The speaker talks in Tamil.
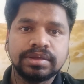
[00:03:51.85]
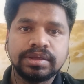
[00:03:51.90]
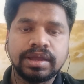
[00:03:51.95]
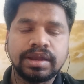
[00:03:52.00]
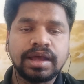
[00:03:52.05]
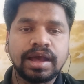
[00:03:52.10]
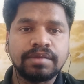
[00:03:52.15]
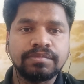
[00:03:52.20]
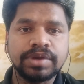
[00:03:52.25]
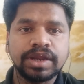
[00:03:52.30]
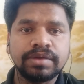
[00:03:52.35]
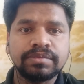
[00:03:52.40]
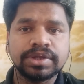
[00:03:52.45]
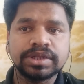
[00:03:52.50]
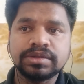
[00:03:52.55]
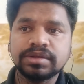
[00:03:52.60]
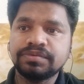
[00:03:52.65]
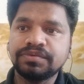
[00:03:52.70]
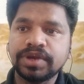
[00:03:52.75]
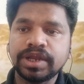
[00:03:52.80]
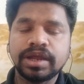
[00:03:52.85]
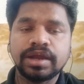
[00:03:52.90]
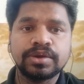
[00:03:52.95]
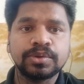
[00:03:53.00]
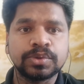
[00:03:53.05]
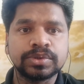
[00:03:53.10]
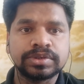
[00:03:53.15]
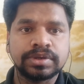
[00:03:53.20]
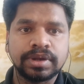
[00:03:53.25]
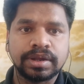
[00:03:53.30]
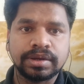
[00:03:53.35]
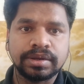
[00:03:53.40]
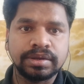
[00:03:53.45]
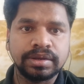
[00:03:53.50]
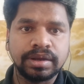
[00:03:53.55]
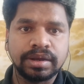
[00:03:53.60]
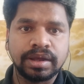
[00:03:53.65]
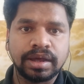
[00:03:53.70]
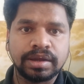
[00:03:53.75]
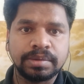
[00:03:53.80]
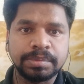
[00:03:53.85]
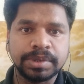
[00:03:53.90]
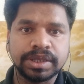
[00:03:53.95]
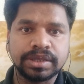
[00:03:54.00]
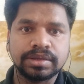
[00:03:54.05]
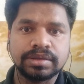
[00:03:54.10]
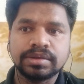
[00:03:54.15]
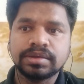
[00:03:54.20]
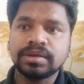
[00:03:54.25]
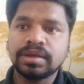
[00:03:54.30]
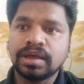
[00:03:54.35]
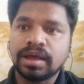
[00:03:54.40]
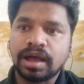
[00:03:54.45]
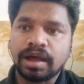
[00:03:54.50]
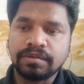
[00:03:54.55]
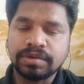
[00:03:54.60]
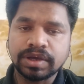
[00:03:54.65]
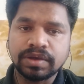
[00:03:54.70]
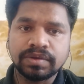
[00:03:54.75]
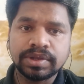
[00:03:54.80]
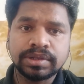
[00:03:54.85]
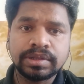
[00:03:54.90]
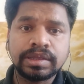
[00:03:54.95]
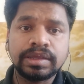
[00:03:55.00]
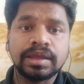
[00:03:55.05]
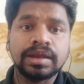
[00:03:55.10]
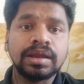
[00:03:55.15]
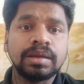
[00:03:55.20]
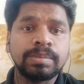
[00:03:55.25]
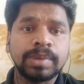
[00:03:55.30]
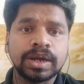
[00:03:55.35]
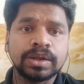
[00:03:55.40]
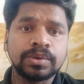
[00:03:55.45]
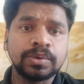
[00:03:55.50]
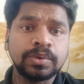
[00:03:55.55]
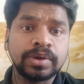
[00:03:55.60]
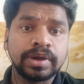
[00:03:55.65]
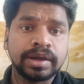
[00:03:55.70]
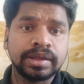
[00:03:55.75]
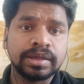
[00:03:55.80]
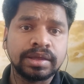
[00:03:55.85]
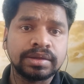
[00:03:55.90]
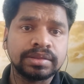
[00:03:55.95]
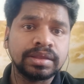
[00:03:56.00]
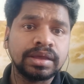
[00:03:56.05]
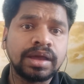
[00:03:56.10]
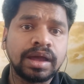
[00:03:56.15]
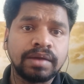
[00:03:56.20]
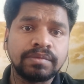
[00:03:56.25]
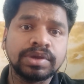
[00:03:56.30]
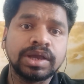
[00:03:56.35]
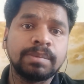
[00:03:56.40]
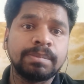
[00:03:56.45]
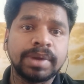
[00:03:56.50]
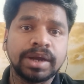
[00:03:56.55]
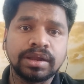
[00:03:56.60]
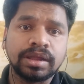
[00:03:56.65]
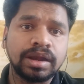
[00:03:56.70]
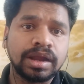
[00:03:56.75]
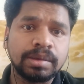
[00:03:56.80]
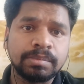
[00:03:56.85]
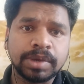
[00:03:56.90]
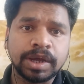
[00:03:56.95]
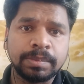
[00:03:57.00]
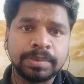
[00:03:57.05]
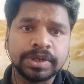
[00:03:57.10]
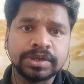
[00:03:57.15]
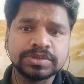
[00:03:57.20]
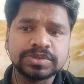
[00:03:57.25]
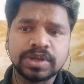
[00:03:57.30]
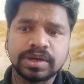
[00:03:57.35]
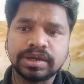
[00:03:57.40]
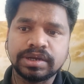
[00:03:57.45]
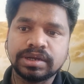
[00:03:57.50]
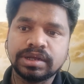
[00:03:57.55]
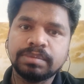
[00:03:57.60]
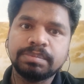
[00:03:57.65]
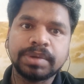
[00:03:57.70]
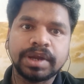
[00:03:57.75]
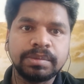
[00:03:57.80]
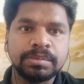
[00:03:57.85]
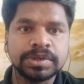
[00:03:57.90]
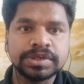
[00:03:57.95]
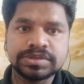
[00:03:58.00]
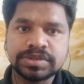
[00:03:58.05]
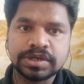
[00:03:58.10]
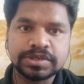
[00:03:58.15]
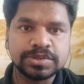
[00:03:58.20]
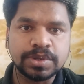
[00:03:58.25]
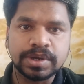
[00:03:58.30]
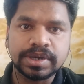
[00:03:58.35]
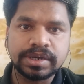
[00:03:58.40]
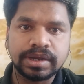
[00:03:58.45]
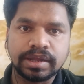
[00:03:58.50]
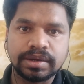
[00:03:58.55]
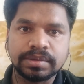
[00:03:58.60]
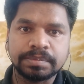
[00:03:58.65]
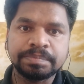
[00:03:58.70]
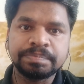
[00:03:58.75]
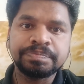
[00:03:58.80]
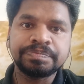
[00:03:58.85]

ஏன்னா அவரே வந்து ஃப்ரீ ஹேண்ட் கொடுத்துட்டார் இந்தியன் ஆர்மிக்கு அவங்க வந்து என்ன பண்ணணும்னு நினைக்கிறத அவங்க பண்ணலாம் அப்படின்னு சொல்லிட்டு ப்ரைம் மினிஸ்டர் சொல்லிட்டாரு